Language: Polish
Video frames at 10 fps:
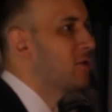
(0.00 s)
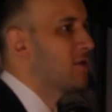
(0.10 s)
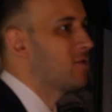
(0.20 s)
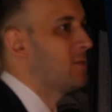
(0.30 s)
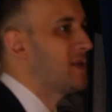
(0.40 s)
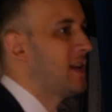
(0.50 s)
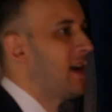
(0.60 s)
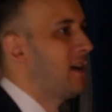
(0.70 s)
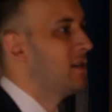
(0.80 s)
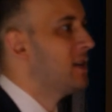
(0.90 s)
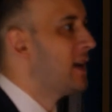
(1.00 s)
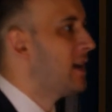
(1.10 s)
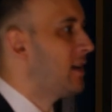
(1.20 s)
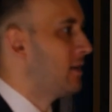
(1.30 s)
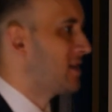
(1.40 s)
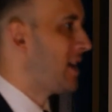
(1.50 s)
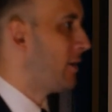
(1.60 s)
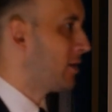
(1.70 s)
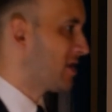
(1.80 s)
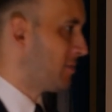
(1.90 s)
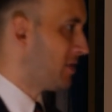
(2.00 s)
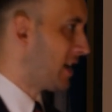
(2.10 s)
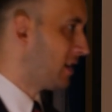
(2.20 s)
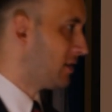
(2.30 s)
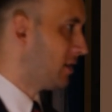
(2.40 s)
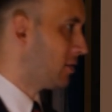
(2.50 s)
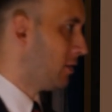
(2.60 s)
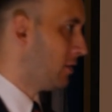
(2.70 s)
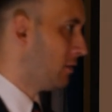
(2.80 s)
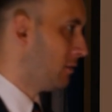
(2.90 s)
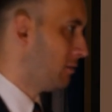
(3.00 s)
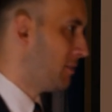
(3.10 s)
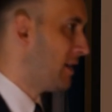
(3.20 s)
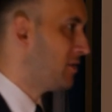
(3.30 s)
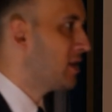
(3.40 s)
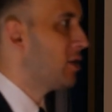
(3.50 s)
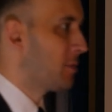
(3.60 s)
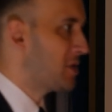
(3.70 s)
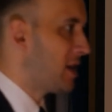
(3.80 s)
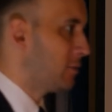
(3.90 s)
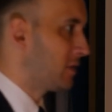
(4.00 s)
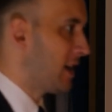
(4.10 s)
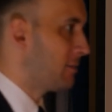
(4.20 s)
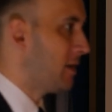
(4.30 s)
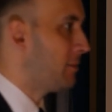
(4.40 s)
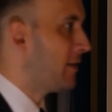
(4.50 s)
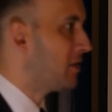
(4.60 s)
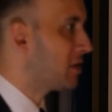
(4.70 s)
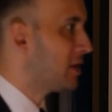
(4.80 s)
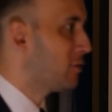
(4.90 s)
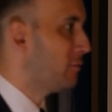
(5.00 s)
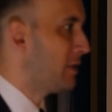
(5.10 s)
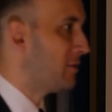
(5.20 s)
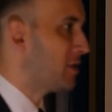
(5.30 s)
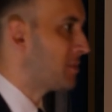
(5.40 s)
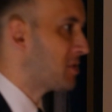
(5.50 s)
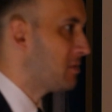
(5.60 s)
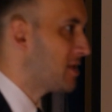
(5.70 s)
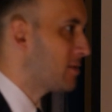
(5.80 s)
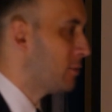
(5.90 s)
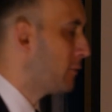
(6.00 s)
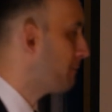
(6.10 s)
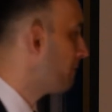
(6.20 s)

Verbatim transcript: i konsumpcja nie całej gospodarki, tylko pewnych jej obszarów, tak? Pe pewnych rynków, pewnych przemysłów